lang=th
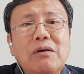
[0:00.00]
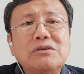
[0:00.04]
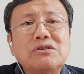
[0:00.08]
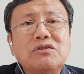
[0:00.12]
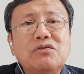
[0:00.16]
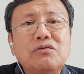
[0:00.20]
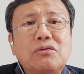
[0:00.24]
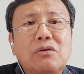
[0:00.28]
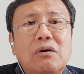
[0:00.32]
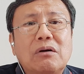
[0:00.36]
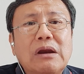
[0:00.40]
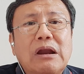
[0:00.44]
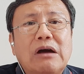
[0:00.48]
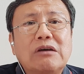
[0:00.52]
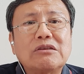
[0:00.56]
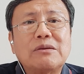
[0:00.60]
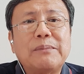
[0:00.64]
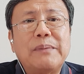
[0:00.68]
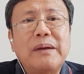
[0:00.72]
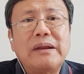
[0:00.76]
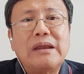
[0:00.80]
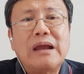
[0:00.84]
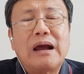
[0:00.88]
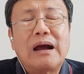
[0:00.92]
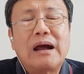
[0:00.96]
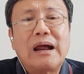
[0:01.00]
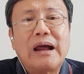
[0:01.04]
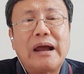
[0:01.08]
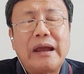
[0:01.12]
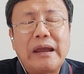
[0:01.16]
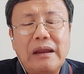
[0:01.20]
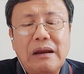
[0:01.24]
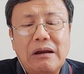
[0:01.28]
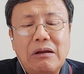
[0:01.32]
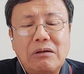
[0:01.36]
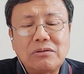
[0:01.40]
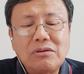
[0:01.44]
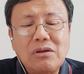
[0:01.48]
วชิดของเราจะเป็นยังไง
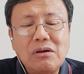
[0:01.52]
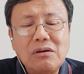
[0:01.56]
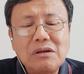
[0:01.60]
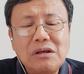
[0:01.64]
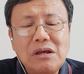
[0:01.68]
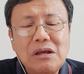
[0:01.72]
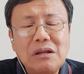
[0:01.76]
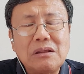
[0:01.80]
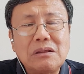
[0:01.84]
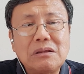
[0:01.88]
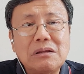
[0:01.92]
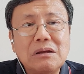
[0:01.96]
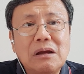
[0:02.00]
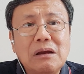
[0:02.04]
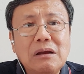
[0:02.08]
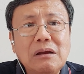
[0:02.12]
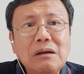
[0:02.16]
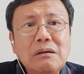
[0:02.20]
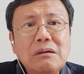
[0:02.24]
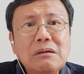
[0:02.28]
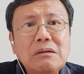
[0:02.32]
เราต้องคิดถึง